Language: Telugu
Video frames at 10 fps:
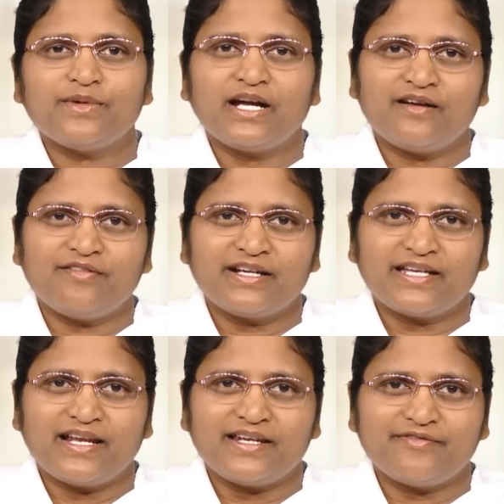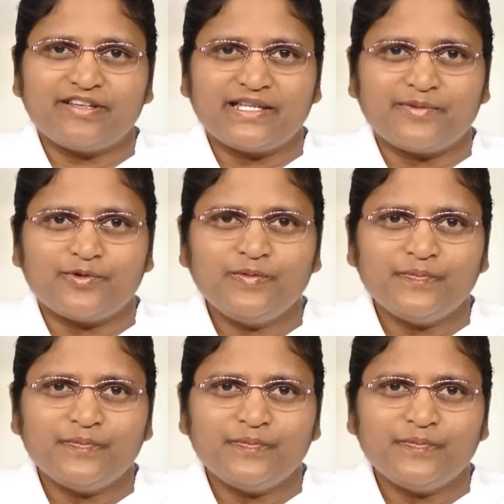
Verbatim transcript: మహావాక్యాలని విందాము